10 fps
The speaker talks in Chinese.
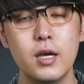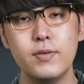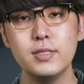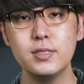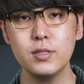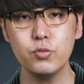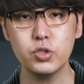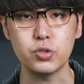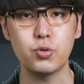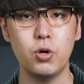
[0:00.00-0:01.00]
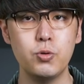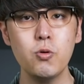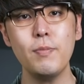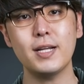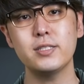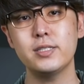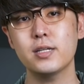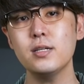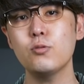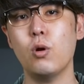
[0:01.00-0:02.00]
分析进一步指出，如果把这些
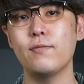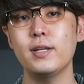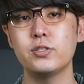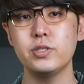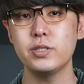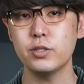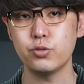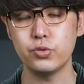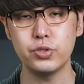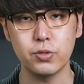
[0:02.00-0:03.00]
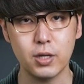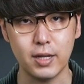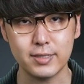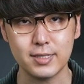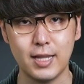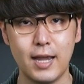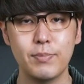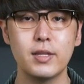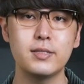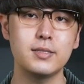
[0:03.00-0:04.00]
更广泛的世界局势都考量进来，
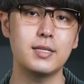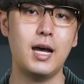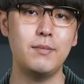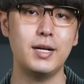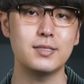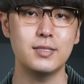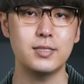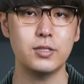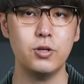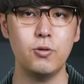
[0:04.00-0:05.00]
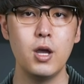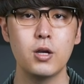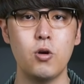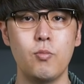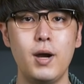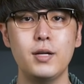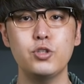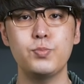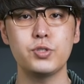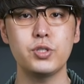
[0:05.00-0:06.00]
那这次哈马斯的行动恐怕
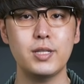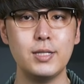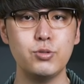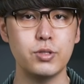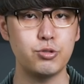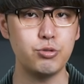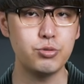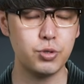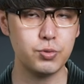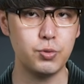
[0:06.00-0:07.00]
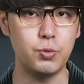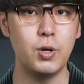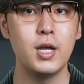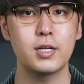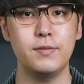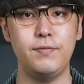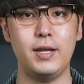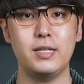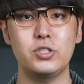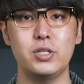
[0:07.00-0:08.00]
就不是单纯的区域冲突，更
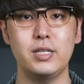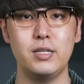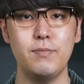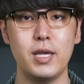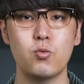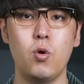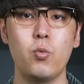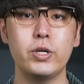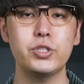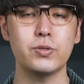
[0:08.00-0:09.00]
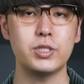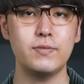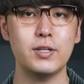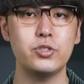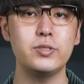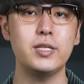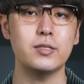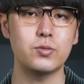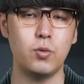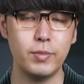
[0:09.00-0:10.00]
反映着以美国为首的西方世
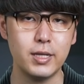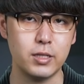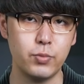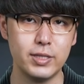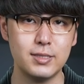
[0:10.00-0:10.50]
界所面临的危